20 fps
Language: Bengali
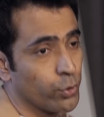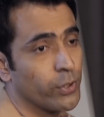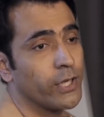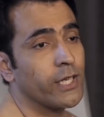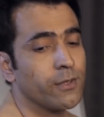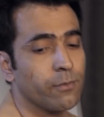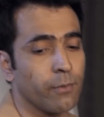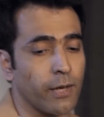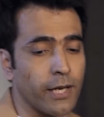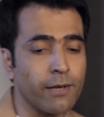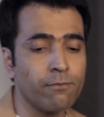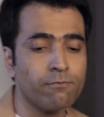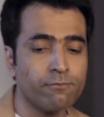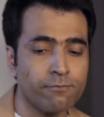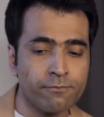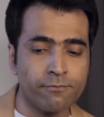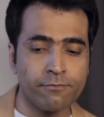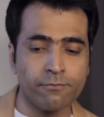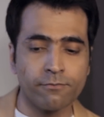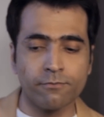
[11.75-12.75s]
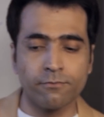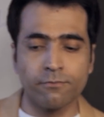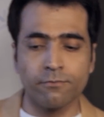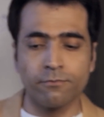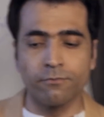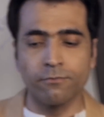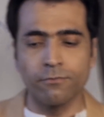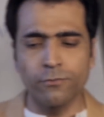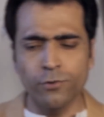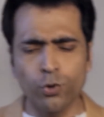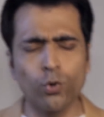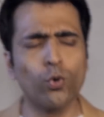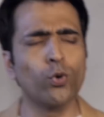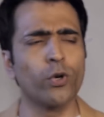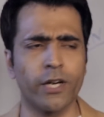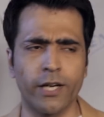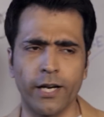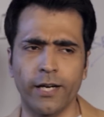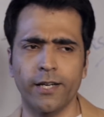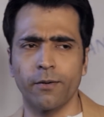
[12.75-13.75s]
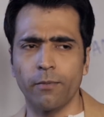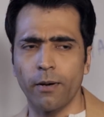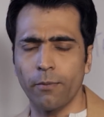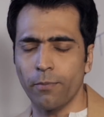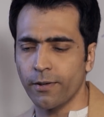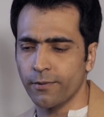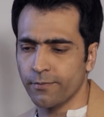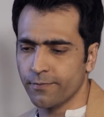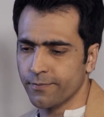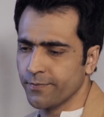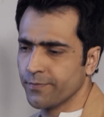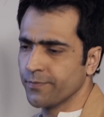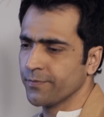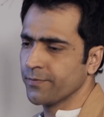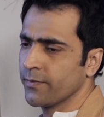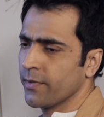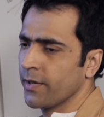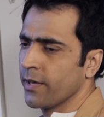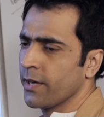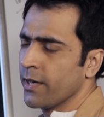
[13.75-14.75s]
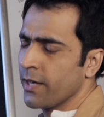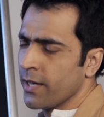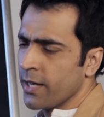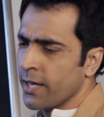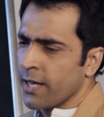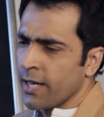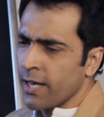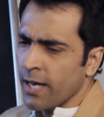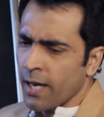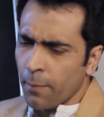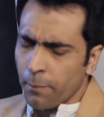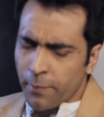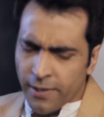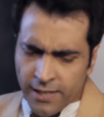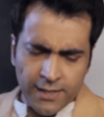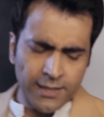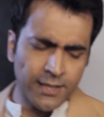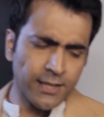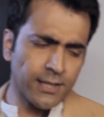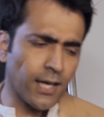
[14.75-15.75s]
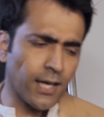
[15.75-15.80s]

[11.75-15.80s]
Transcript: সঙ্গীত মানে রুটেড একটা ব্যাপার বিদেশে